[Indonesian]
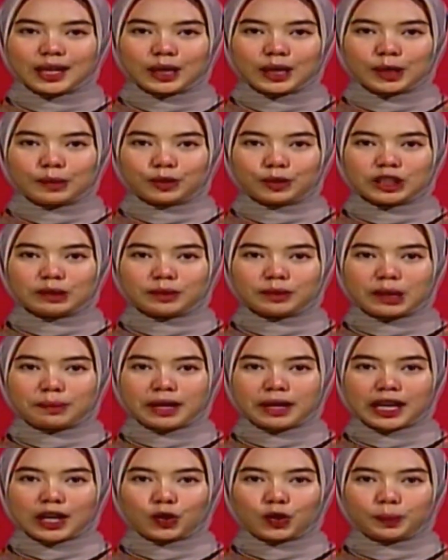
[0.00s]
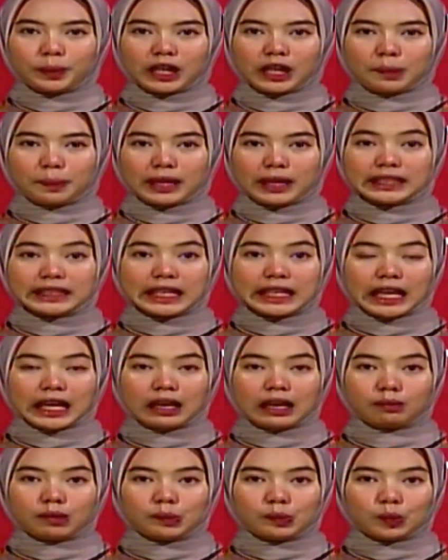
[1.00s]
Musim kemarau berkepanjangan
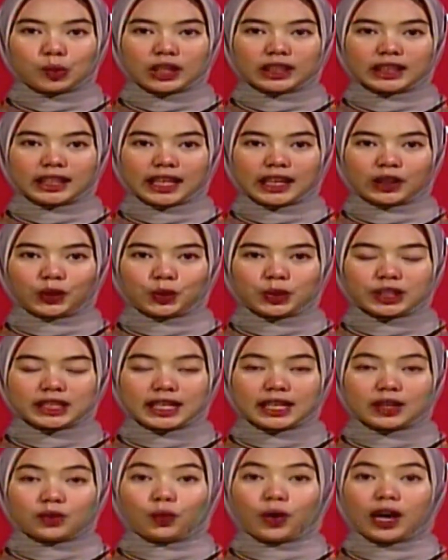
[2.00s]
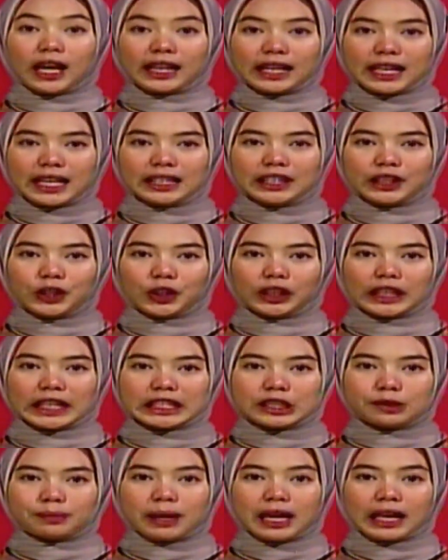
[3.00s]
membuat ratusan warga di kota
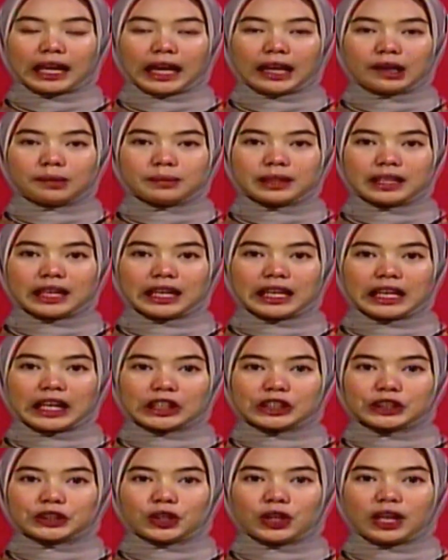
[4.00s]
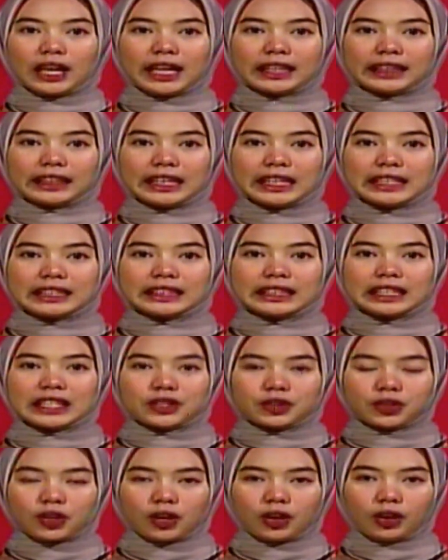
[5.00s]
Semarang menggelar sholat
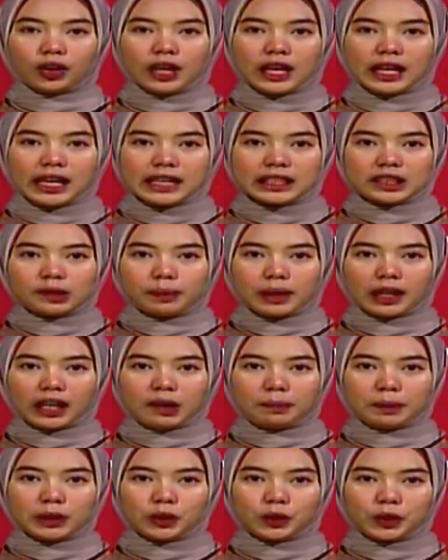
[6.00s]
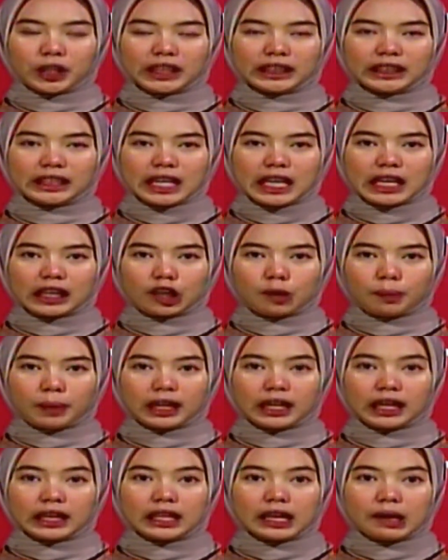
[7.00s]
istisqo sebagai bentuk ikhtiar kepada
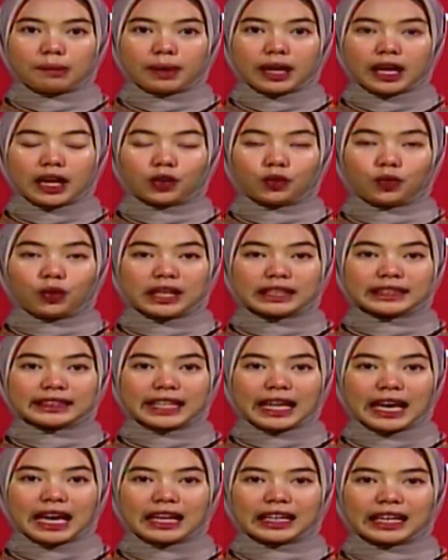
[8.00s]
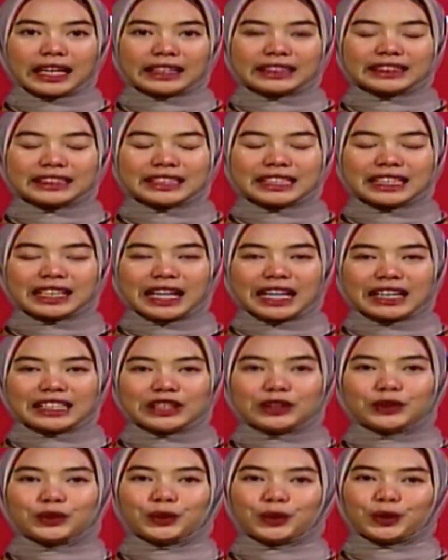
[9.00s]
Yang Maha Kuasa agar segera
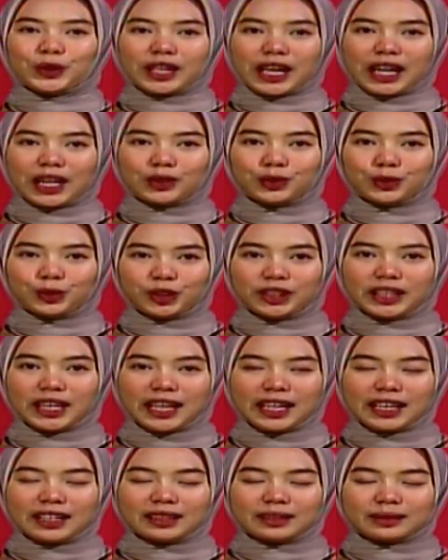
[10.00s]
diturunkan hujan.